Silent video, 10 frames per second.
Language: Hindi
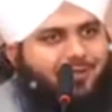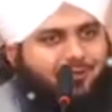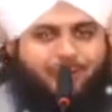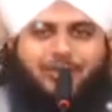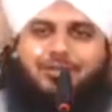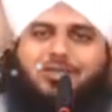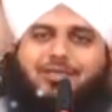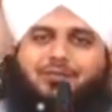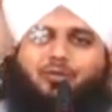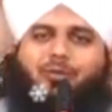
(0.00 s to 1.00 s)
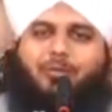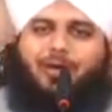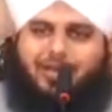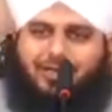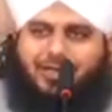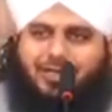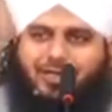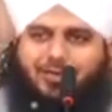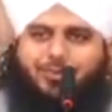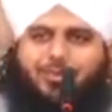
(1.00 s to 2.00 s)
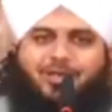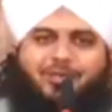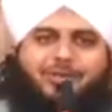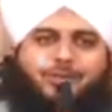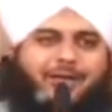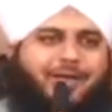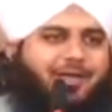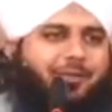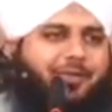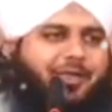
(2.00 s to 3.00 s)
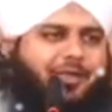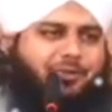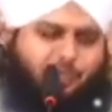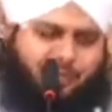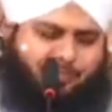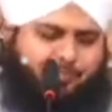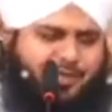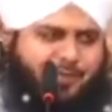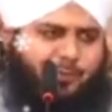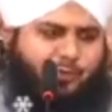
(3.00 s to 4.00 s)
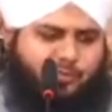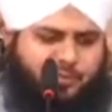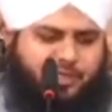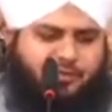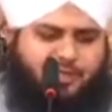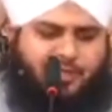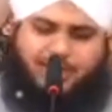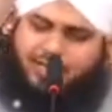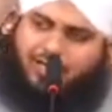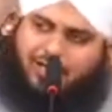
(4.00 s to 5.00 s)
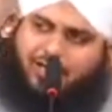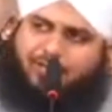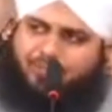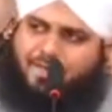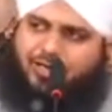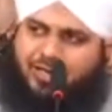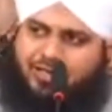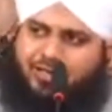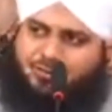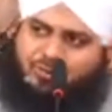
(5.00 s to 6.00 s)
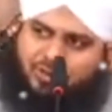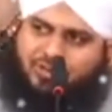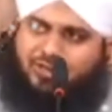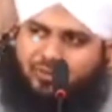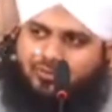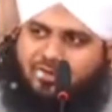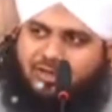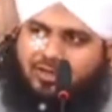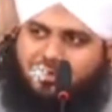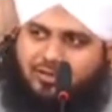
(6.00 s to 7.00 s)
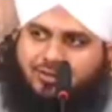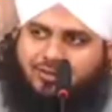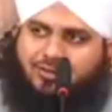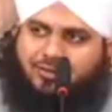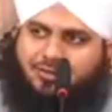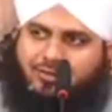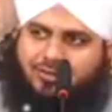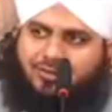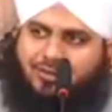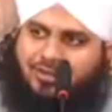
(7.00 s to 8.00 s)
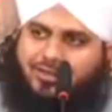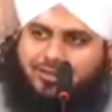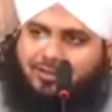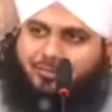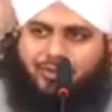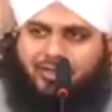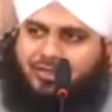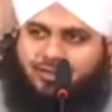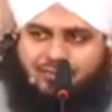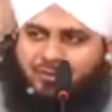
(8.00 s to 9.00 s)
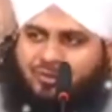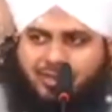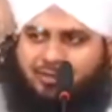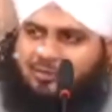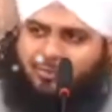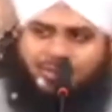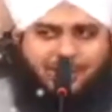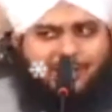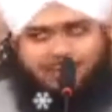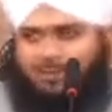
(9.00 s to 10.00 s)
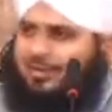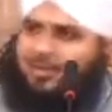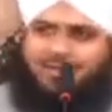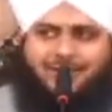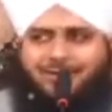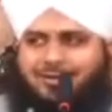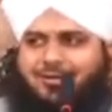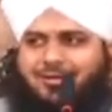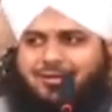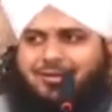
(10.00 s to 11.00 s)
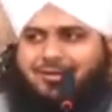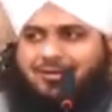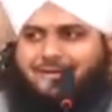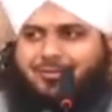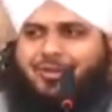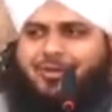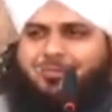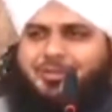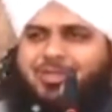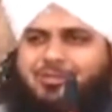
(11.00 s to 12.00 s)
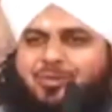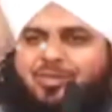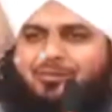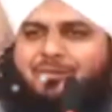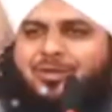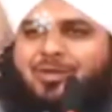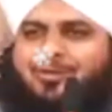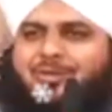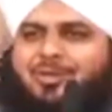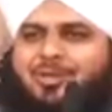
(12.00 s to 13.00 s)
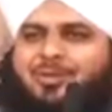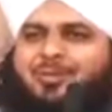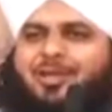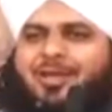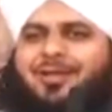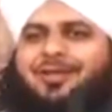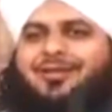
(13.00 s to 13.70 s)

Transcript: फरमाते हैं जब वो मैं माल लेके नबी करीम की बारगाह में गया तो मैं बड़ा मुतमिन था कि आज मैं आगे गुजर ही जाऊंगा लेकिन जब मैंने नज़र उठाई तो मेरा रंग बदल गया मेरे पीछे पीछे अबू बकर सिद्दीक भी आए